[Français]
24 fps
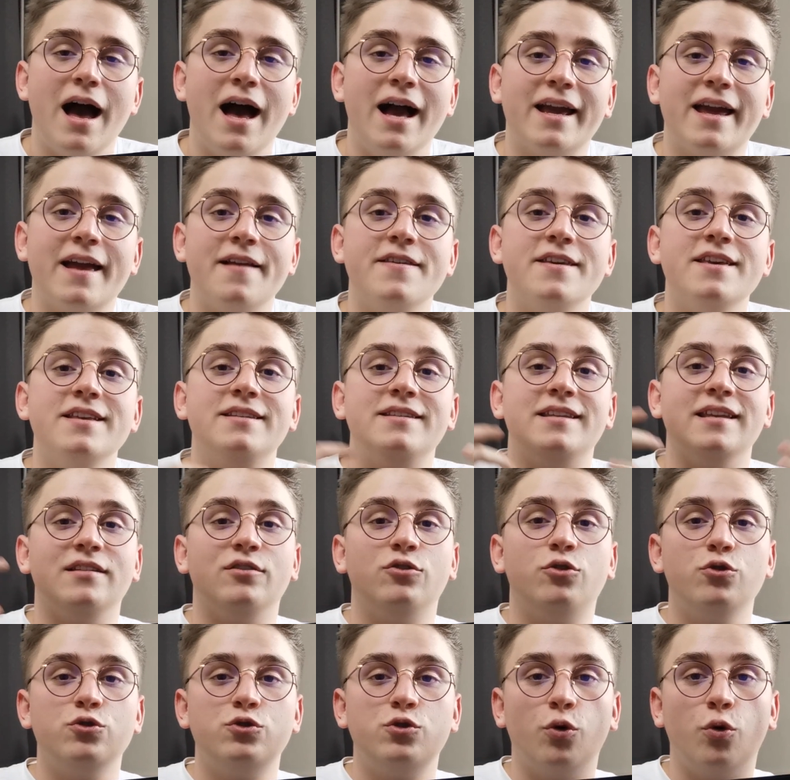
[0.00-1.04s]
à gagner ces
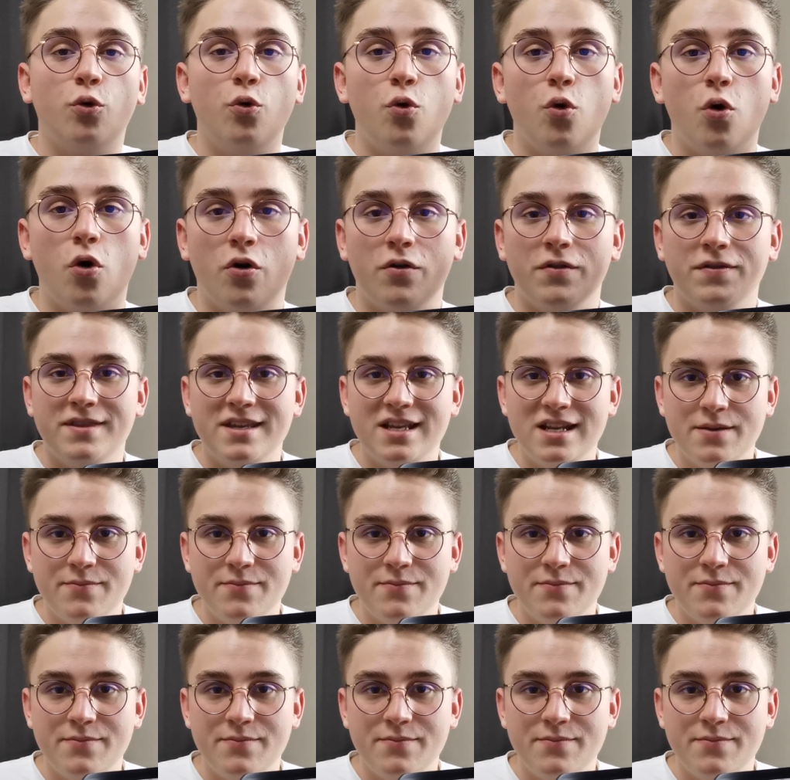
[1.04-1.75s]
2 euros en